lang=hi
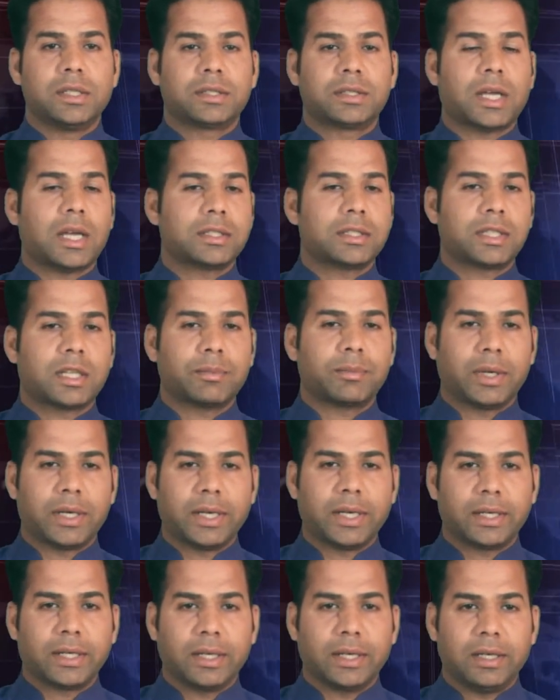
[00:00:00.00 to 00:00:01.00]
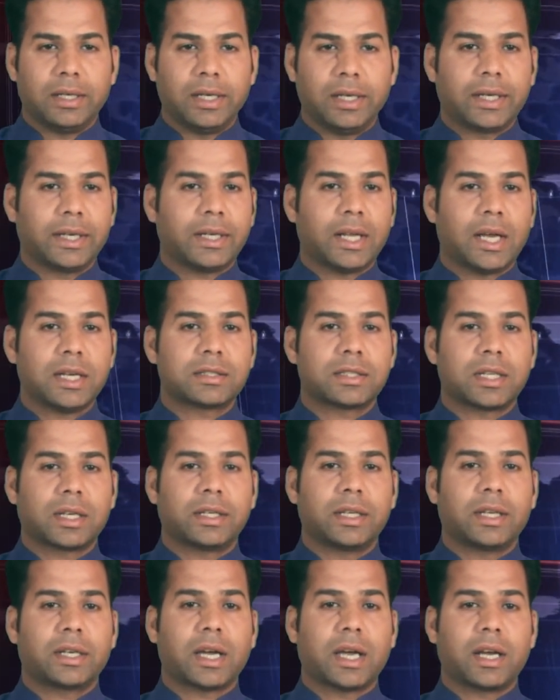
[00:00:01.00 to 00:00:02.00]
सांसद बनेंगे लेकिन आज
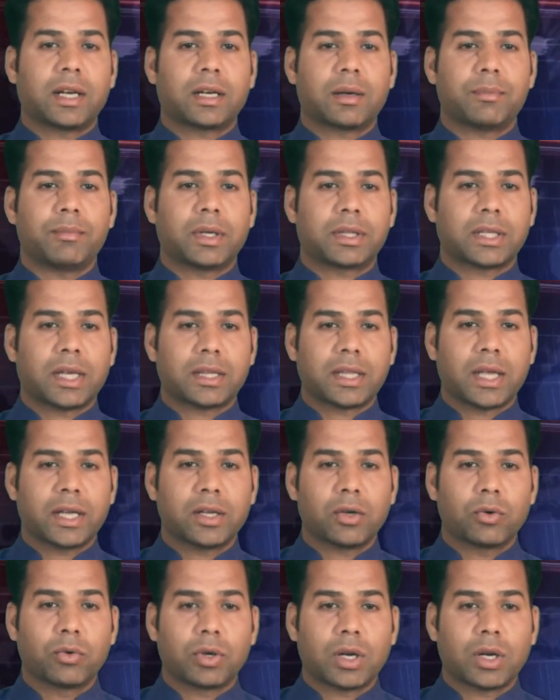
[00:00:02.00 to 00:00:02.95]
तक ये कार्यक्रम बताता है कि